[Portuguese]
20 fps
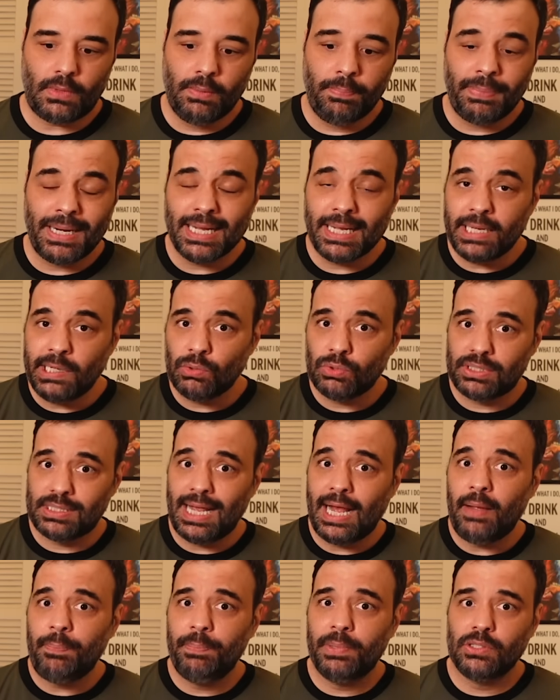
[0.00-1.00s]
Para quem não
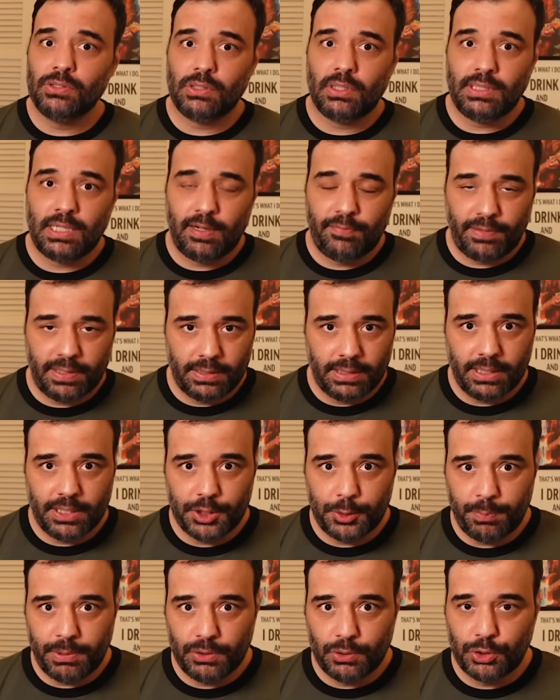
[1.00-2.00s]
sabe, pessoal, tava falando a
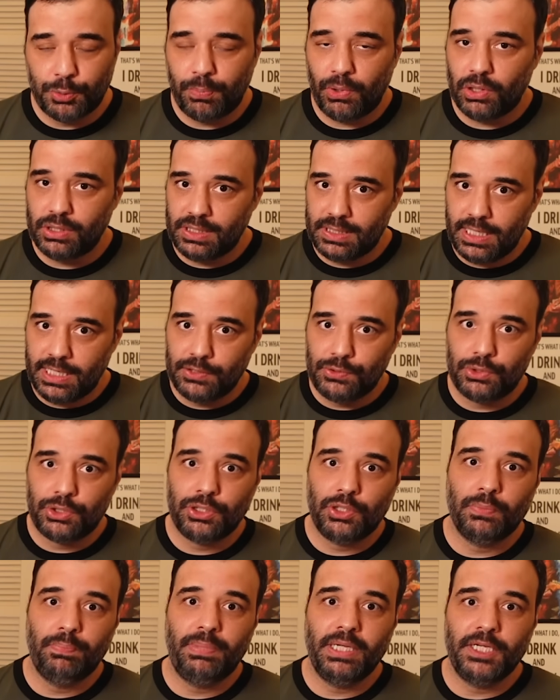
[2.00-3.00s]
respeito dos processos
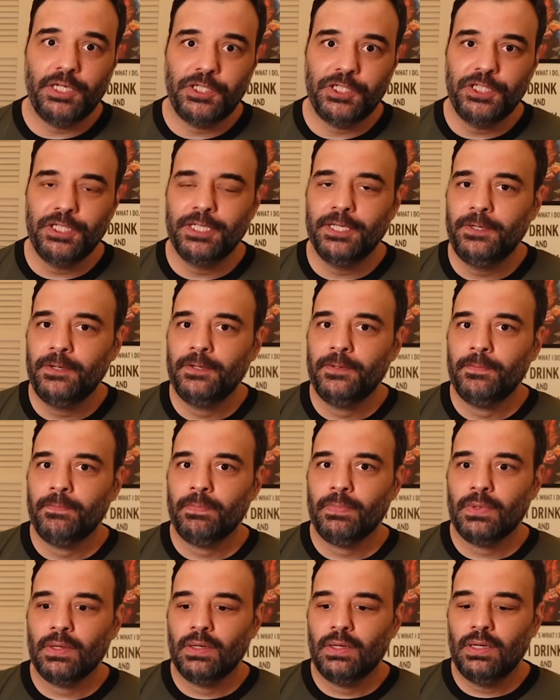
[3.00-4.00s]
que eu perdi, né?
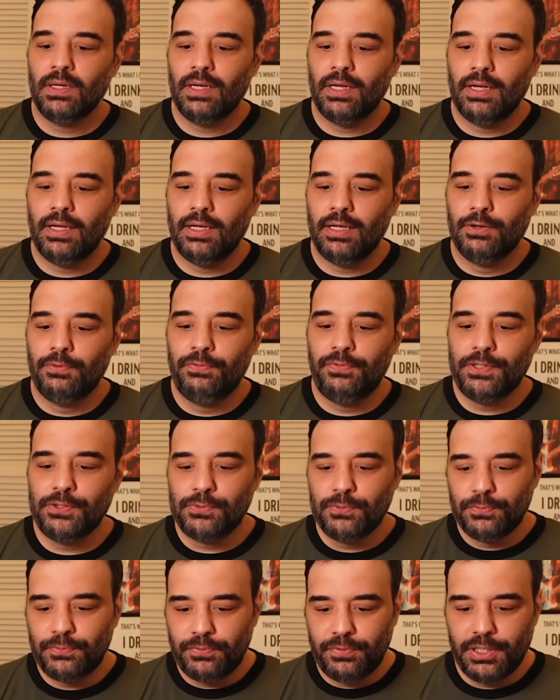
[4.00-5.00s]
É, eu fiz
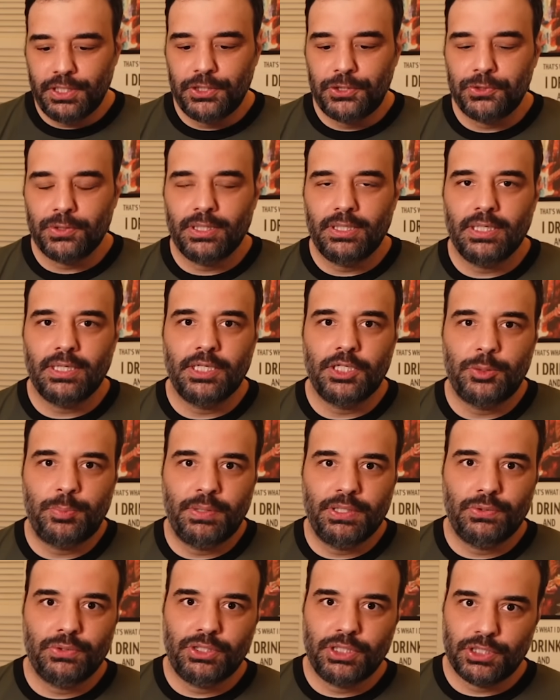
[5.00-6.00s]
um vídeo aqui a
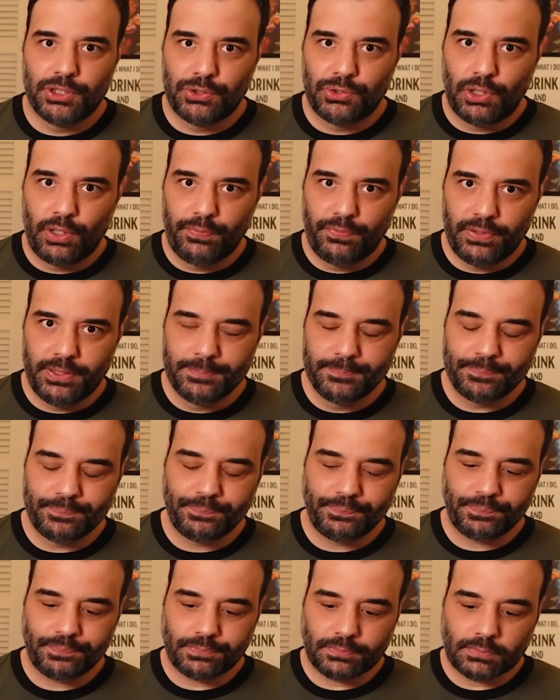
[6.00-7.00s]
respeito de Dias Toffoli,
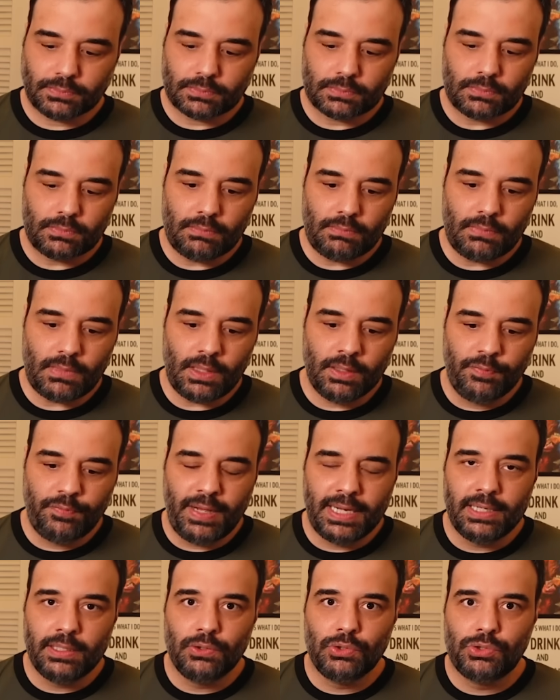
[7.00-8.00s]

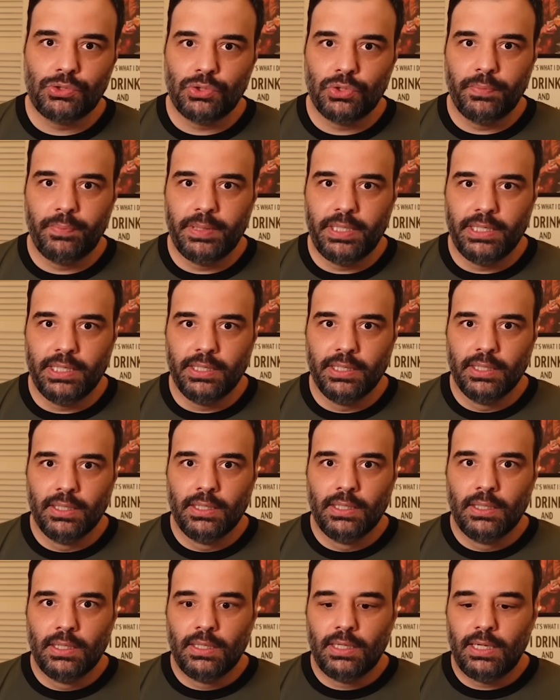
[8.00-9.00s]
falando sobre
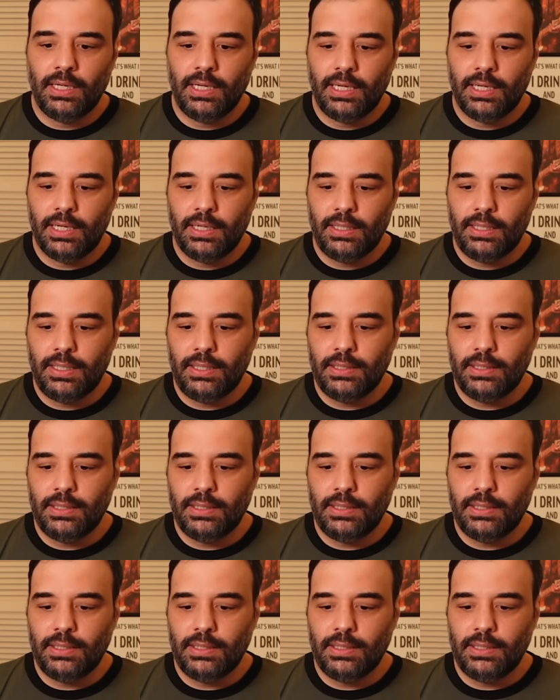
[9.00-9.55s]
é,